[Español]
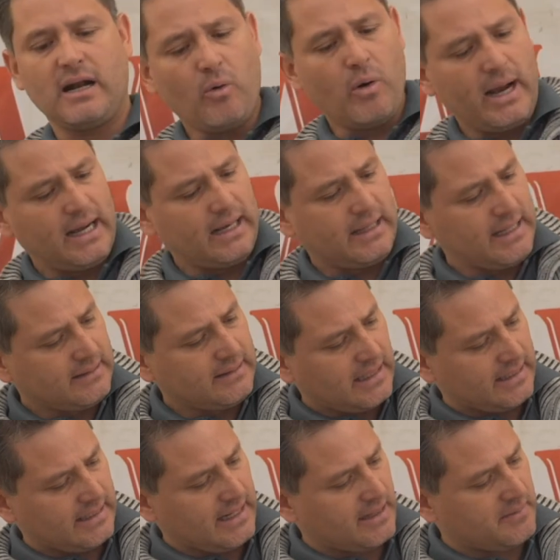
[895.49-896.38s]

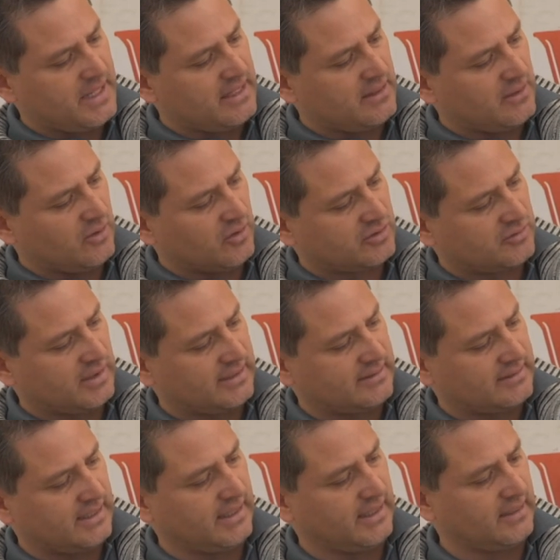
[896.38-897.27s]
Recuerden tallar bien
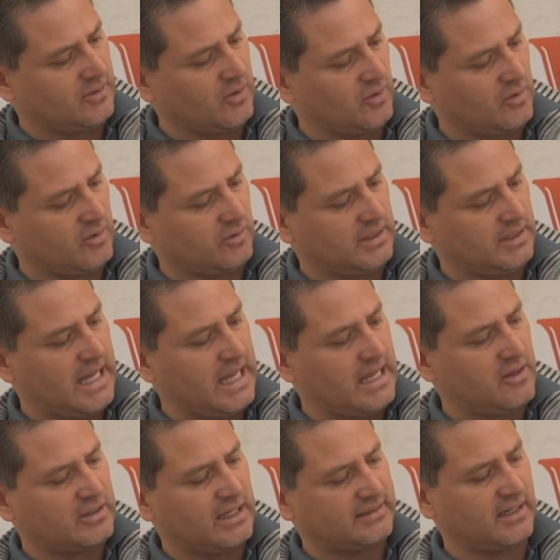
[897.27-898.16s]
los, este, todos los
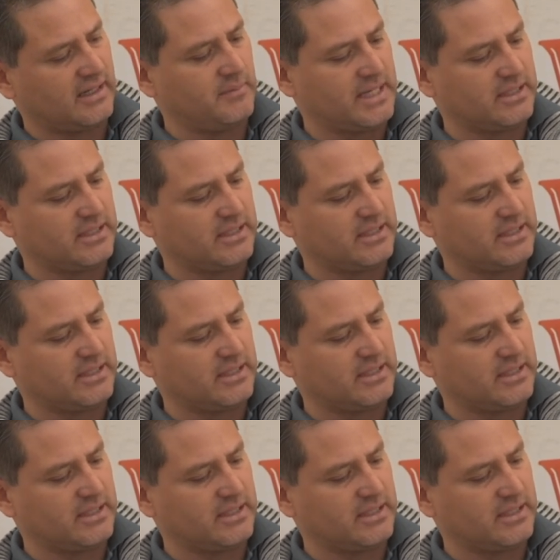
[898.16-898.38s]
lados,